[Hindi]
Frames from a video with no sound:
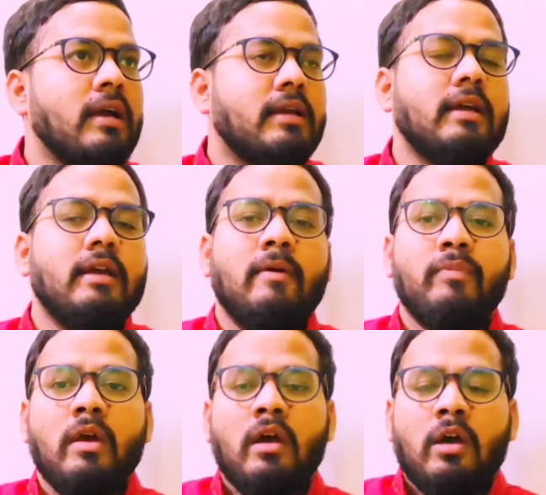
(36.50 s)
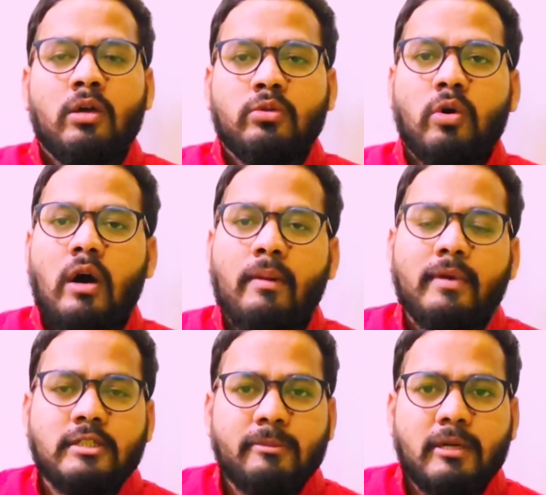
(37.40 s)
घी तो हम
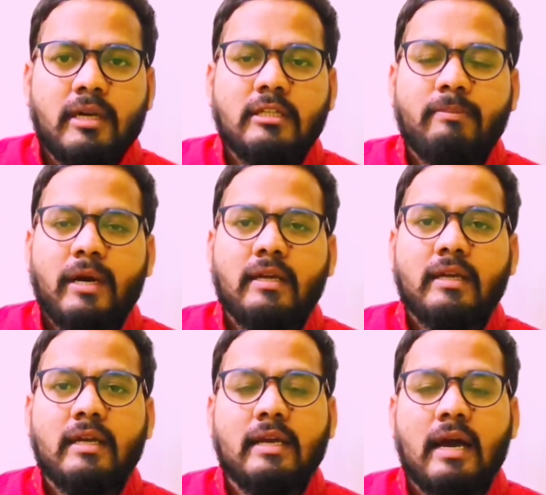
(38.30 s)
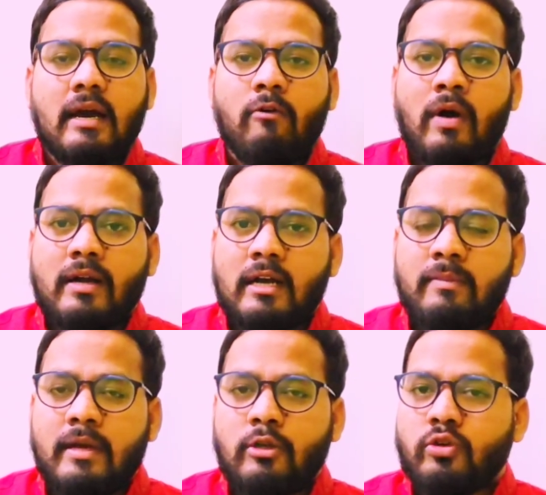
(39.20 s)
इस चैप्टर के अंदर पढ़ेंगे कि क्या वाकई
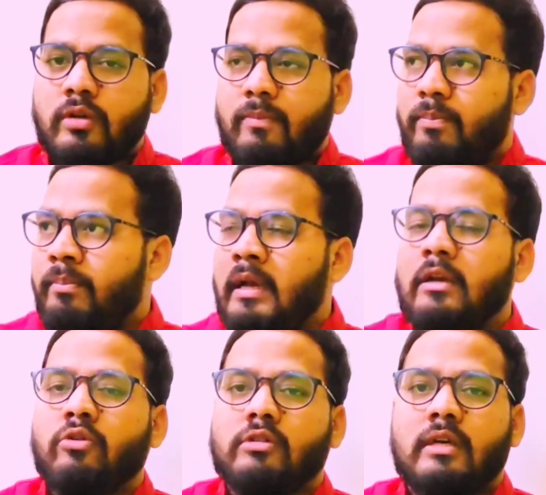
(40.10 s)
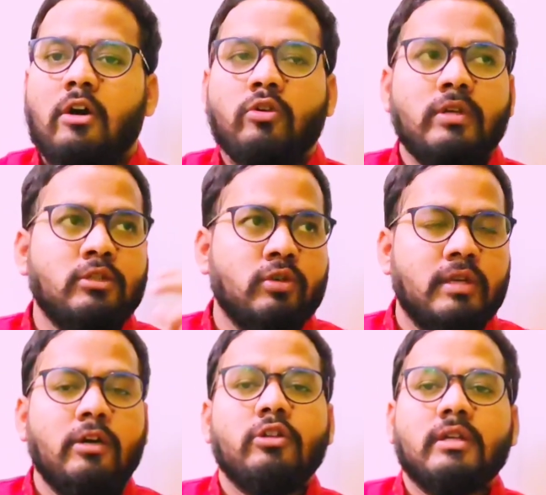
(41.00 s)
में ये जो मिल्क होते हैं और ये जो
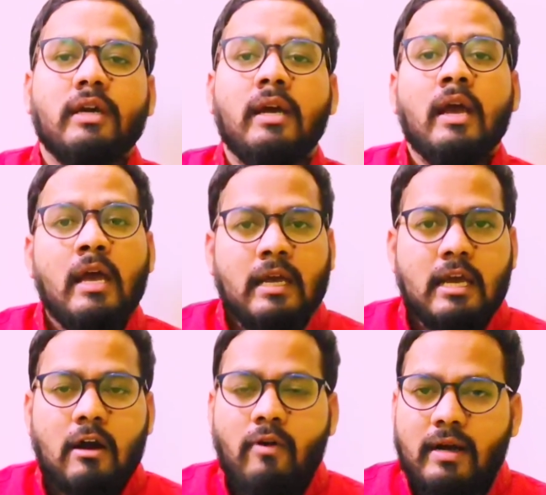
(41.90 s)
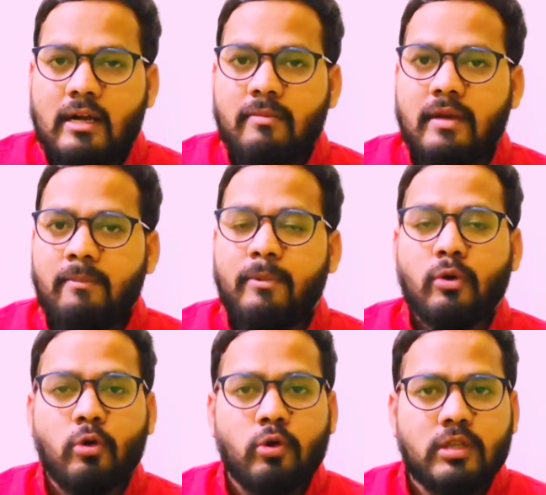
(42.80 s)
घी होते हैं या वाकई में ये
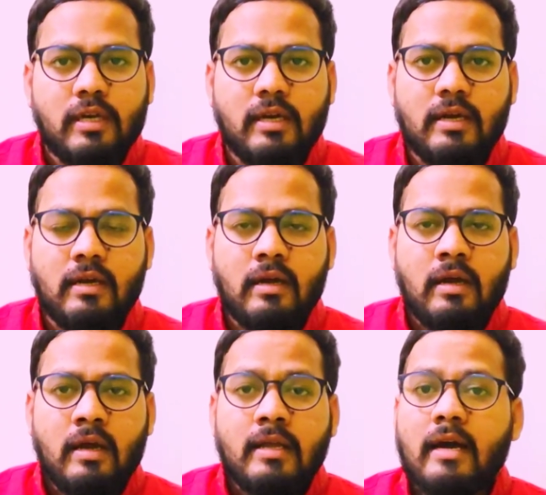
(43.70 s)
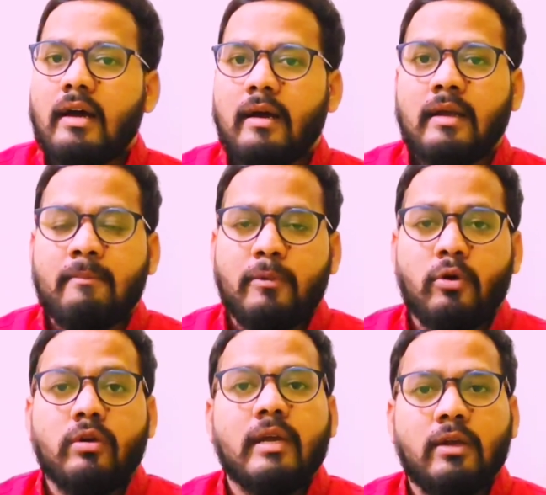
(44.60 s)
प्योर होते हैं या ये
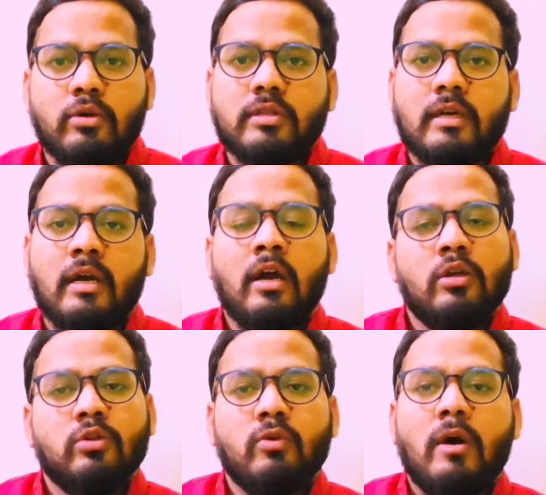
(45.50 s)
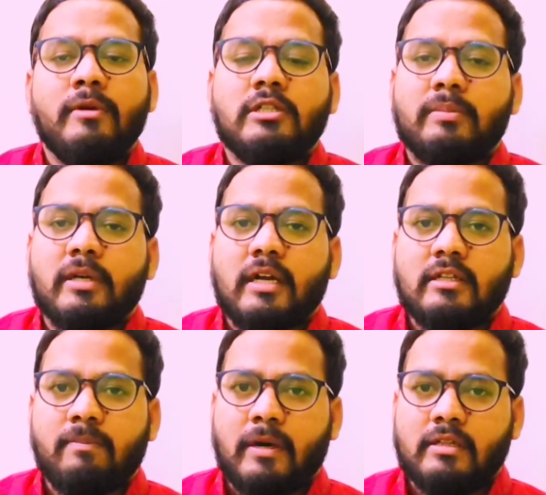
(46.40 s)
प्योर नहीं होते हैं तो वो हम इस चैप्टर के
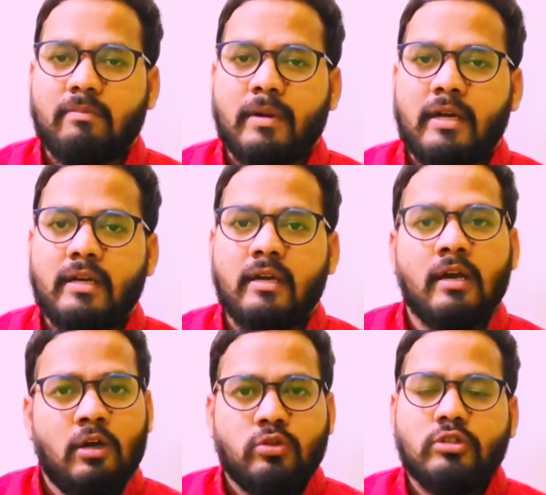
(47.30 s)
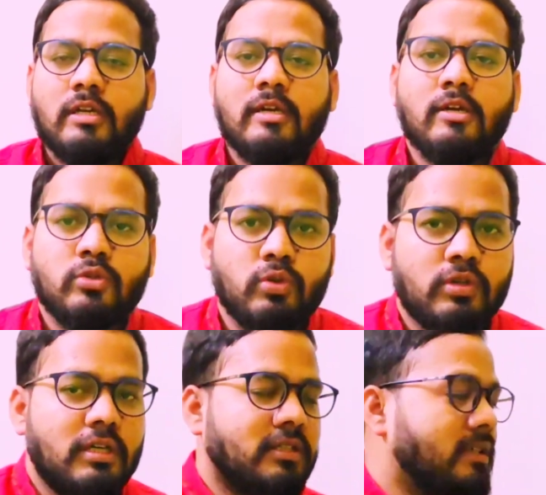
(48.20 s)
अंदर पढ़ेंगे तो चलिए शुरू
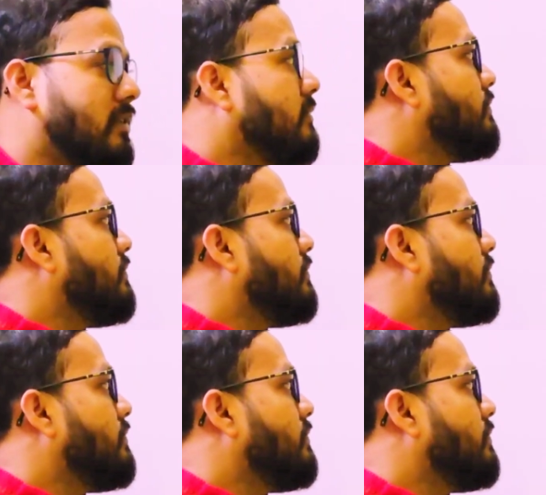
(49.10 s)
करते हैं